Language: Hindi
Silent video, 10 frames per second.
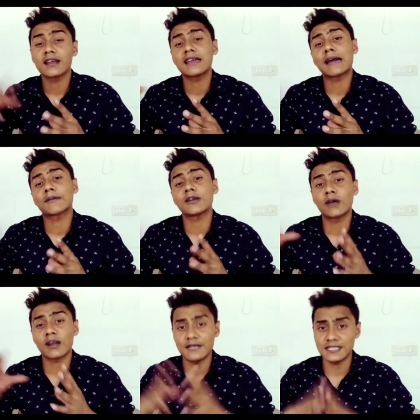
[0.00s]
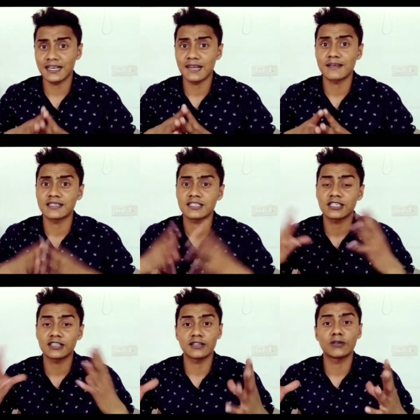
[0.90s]
कि आपके द्वारा भेजा गया मैसेज
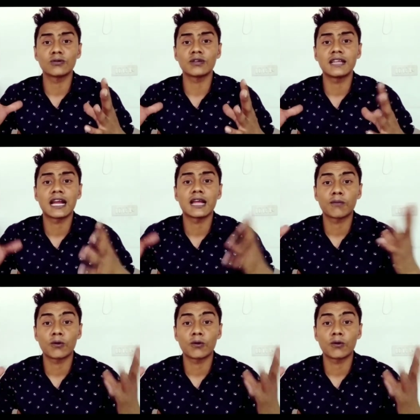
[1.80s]
कितने लोगों ने देखा या